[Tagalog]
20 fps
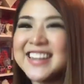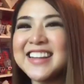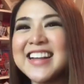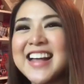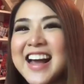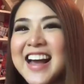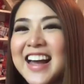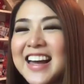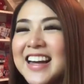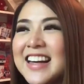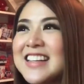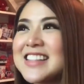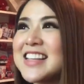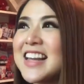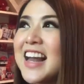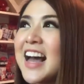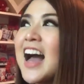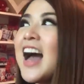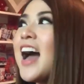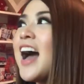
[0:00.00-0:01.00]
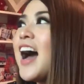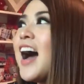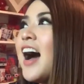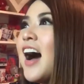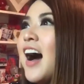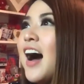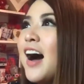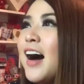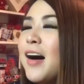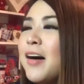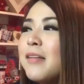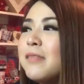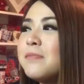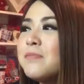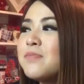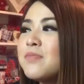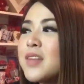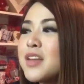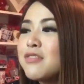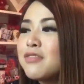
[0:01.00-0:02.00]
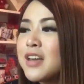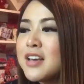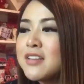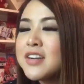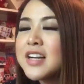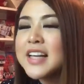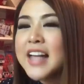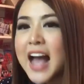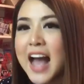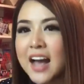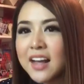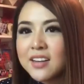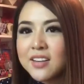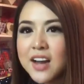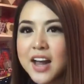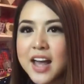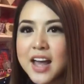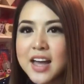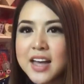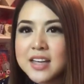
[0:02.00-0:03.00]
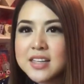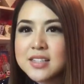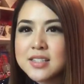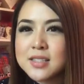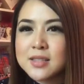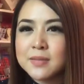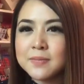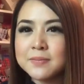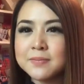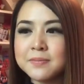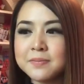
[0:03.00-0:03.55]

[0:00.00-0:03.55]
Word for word: Nakakilig sila. Um, favorite actress,